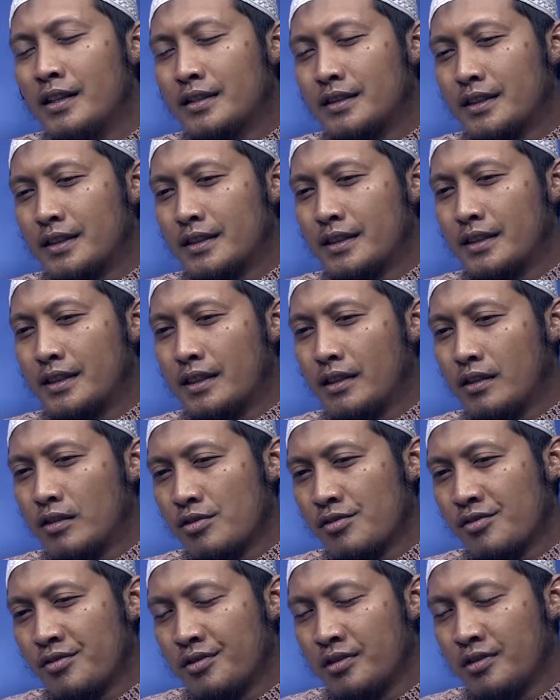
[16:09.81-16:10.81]
Kata
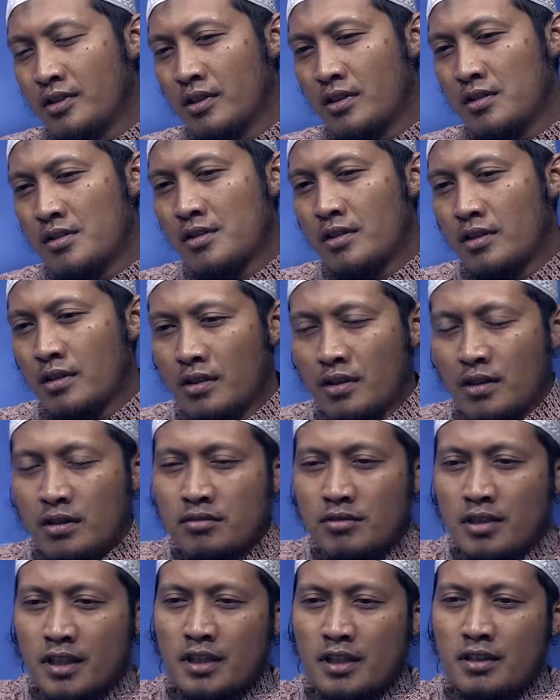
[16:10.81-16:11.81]
Rasulullah
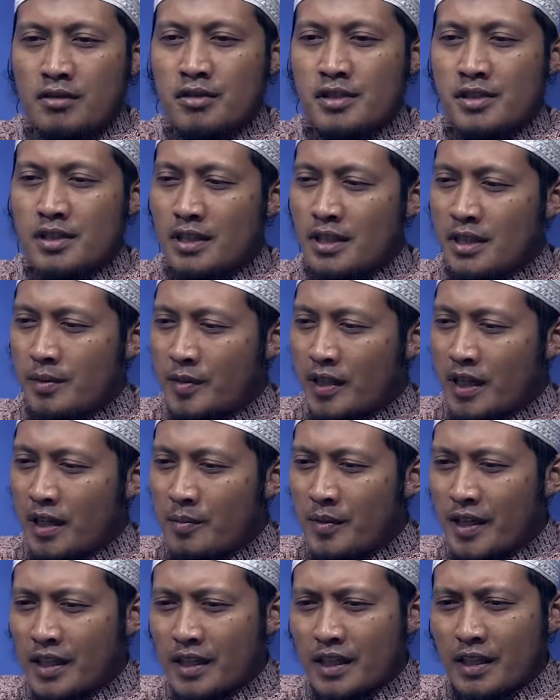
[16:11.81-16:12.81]
SAW
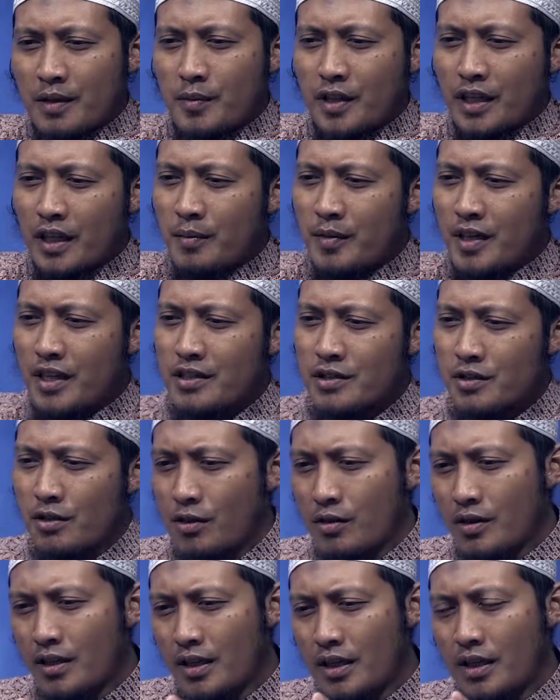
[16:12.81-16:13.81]
menggambarkan bagaimana
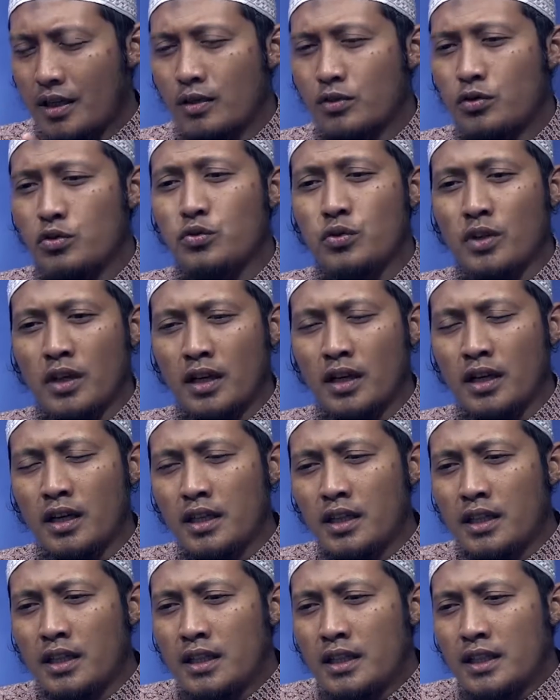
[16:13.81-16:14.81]
seorang tua
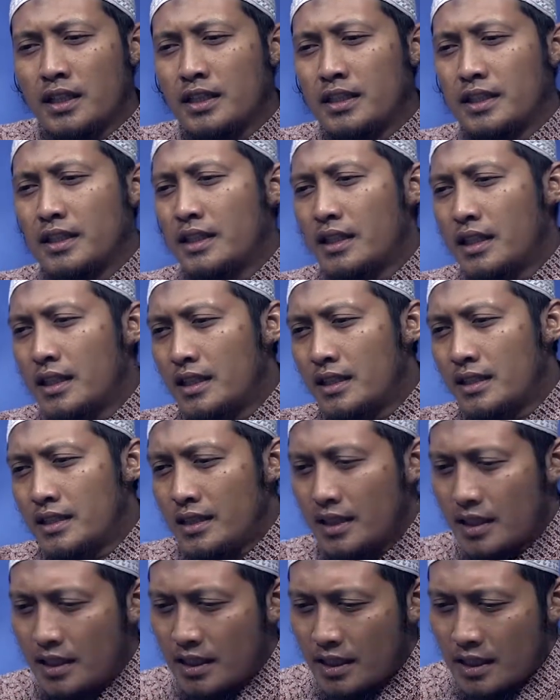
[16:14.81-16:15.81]
ketika
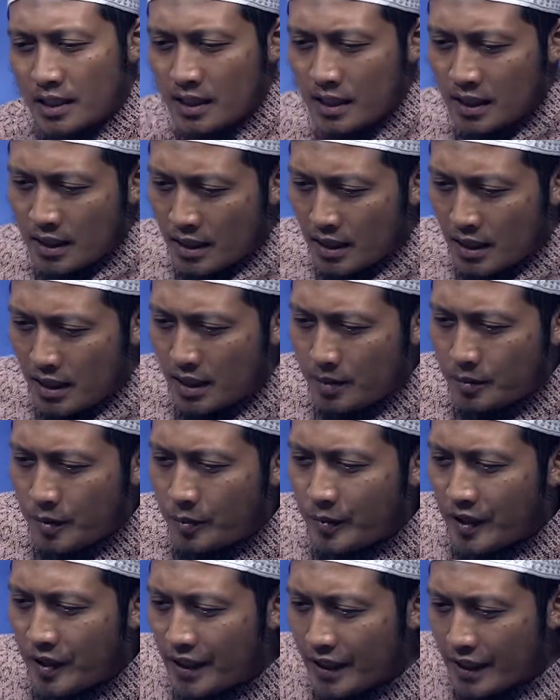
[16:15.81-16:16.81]
dia e,
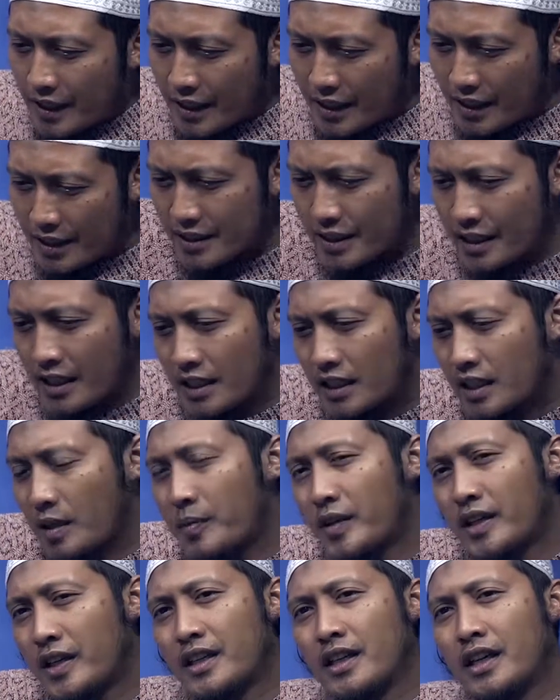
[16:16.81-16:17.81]
memberikan nasihat
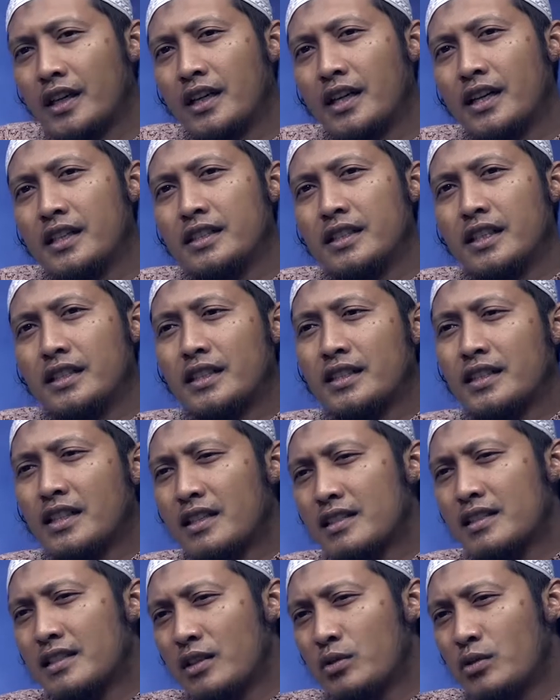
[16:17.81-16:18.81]
kepada anaknya
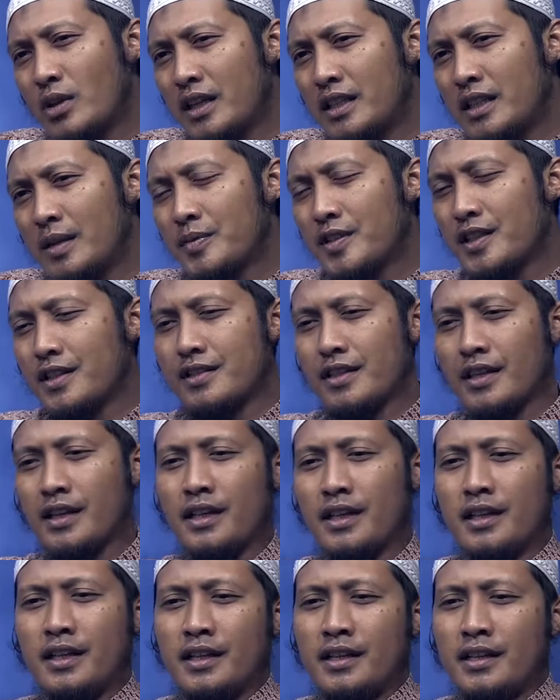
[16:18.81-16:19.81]
tentang satu adab
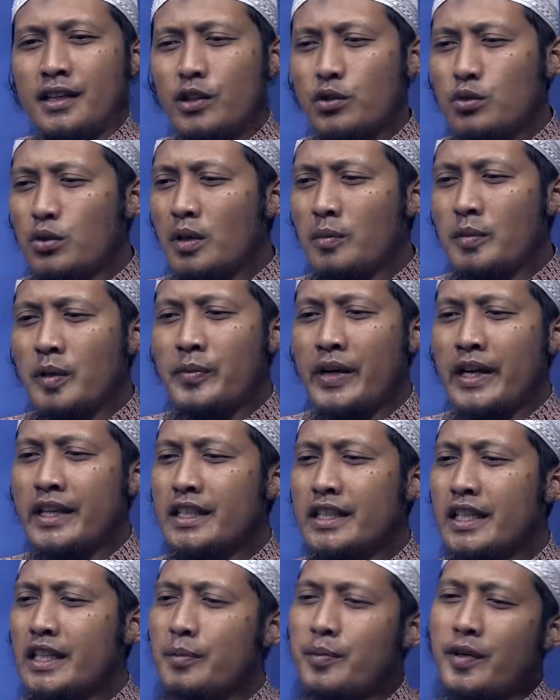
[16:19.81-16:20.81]
saja itu lebih baik
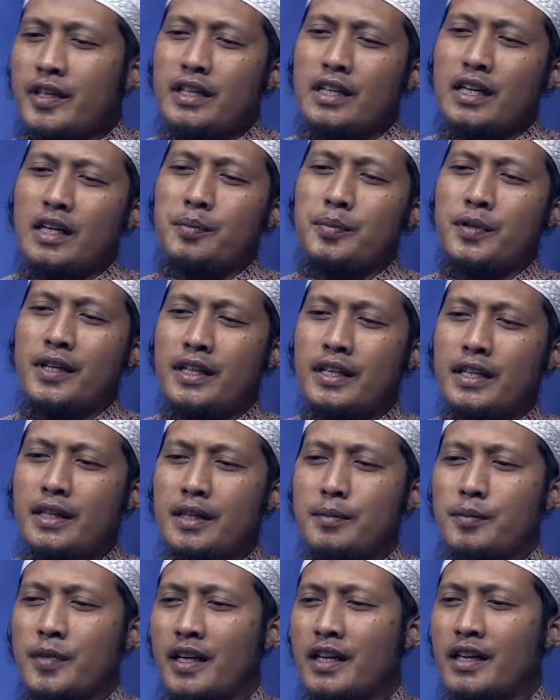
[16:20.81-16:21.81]
daripada apa
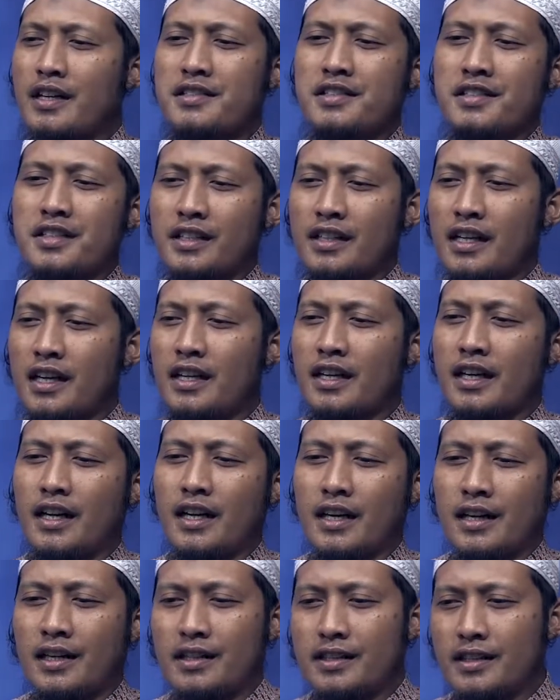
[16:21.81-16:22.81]
yang mereka
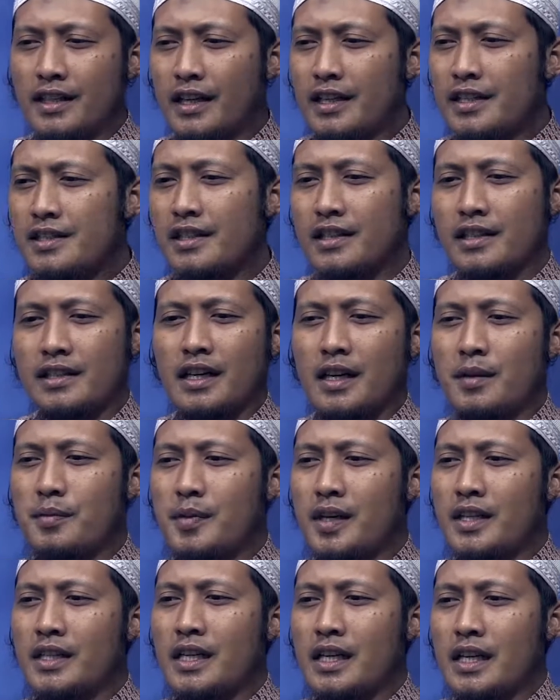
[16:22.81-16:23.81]
sedekahkan dari sekian
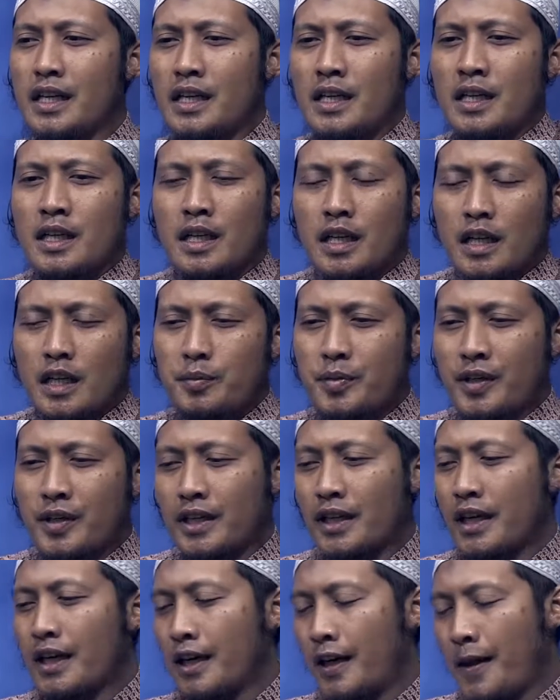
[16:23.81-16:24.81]
banyak e,
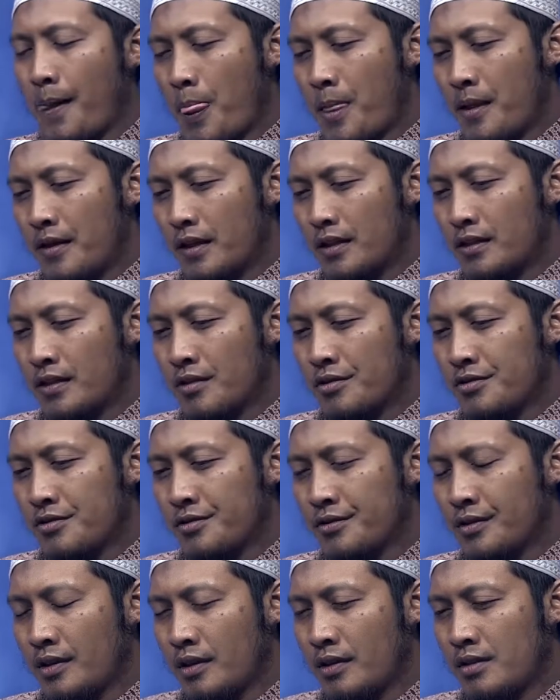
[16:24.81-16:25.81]
perkara. Kata
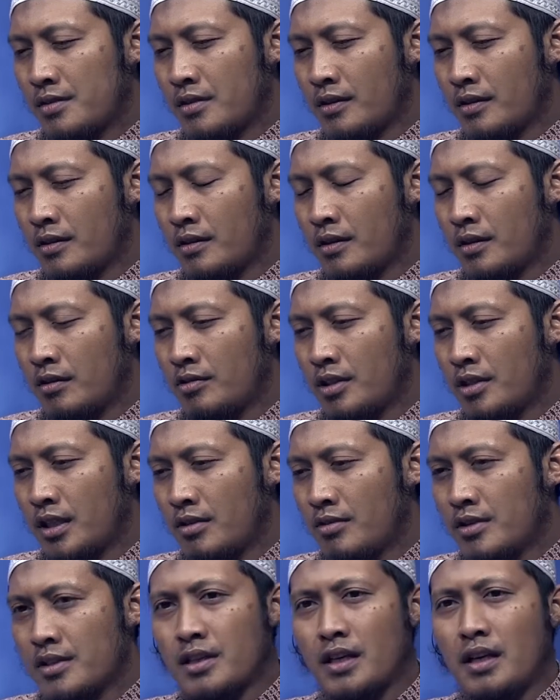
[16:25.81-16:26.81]
Rasulullah sallallahu
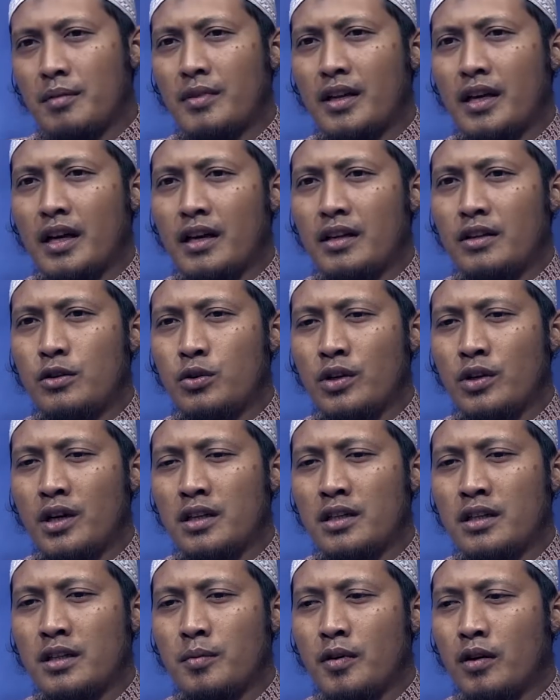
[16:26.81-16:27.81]
alaihi wasallam la
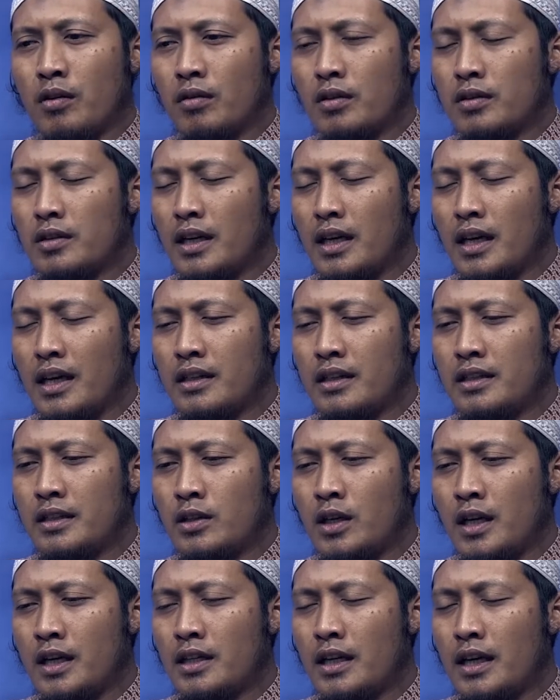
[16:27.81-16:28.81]
ayyu'addibar la
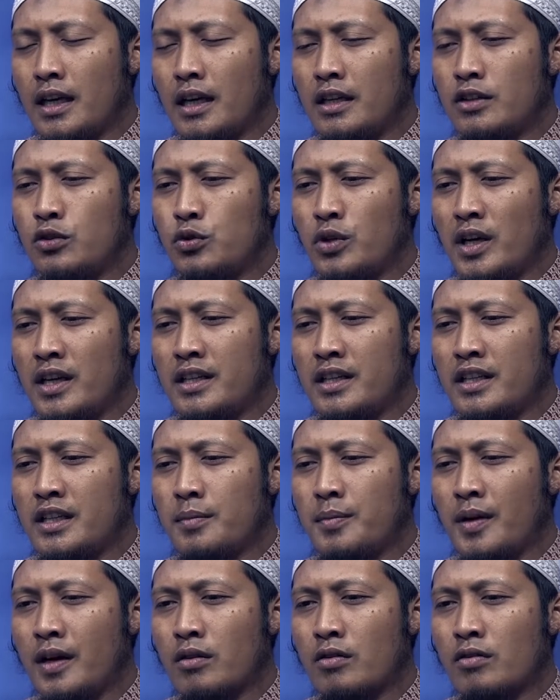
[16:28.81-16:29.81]
ad la
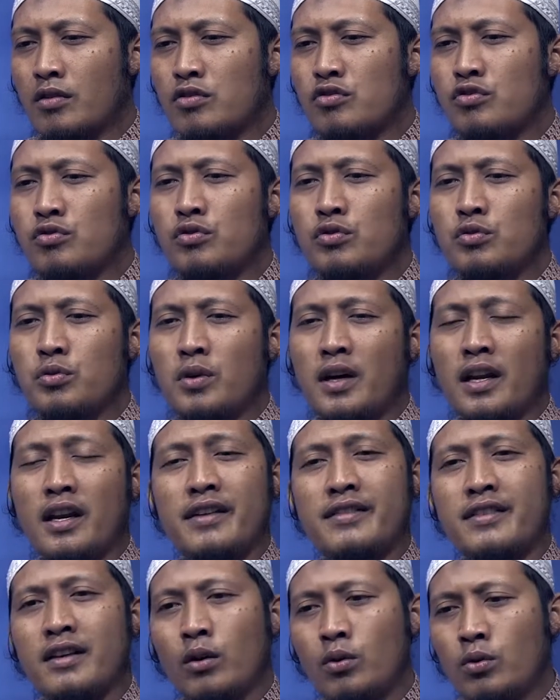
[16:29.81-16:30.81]
adibar rajul
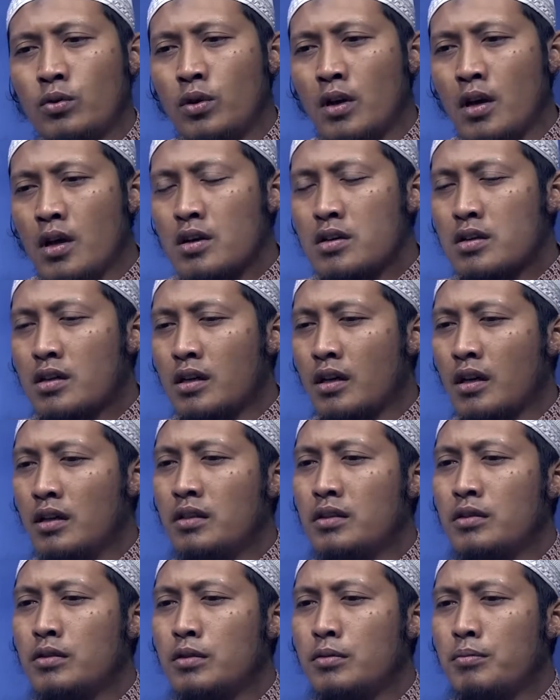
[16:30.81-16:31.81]
waladahu
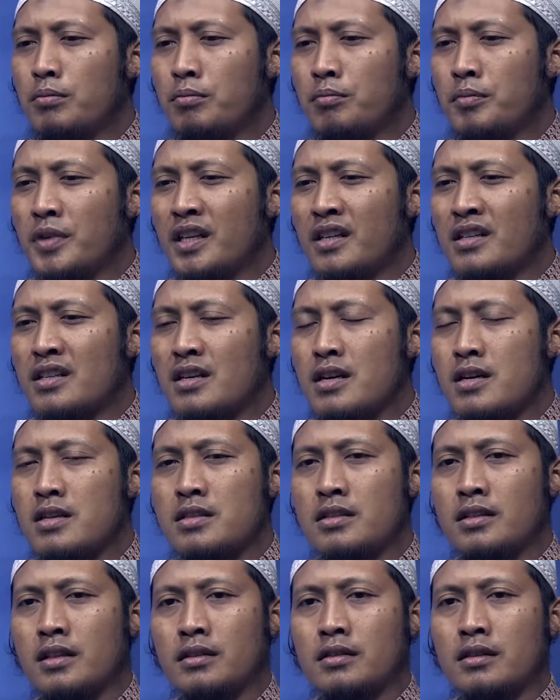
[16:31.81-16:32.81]
khairum min an
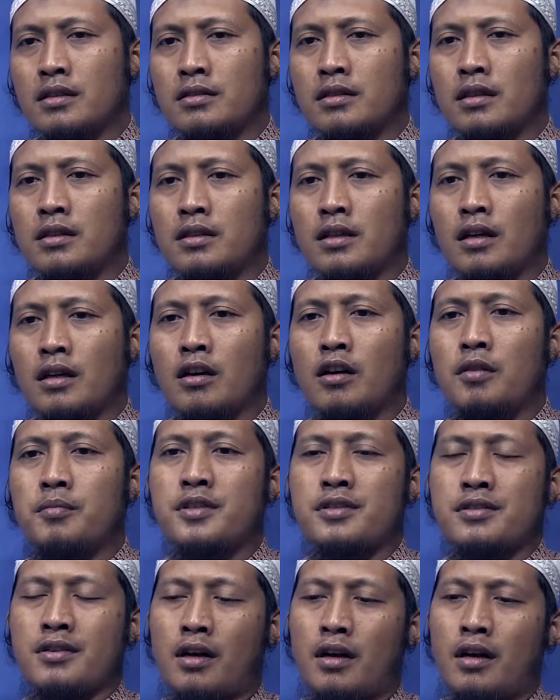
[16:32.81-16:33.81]
yatasaddaqa
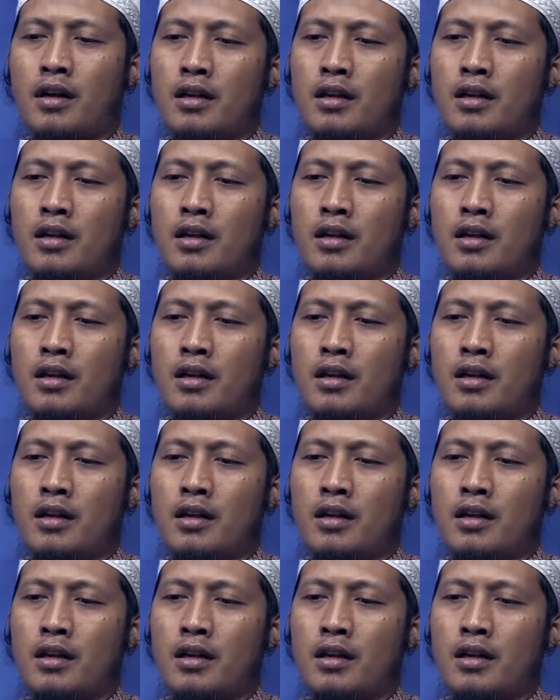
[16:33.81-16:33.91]
bisa.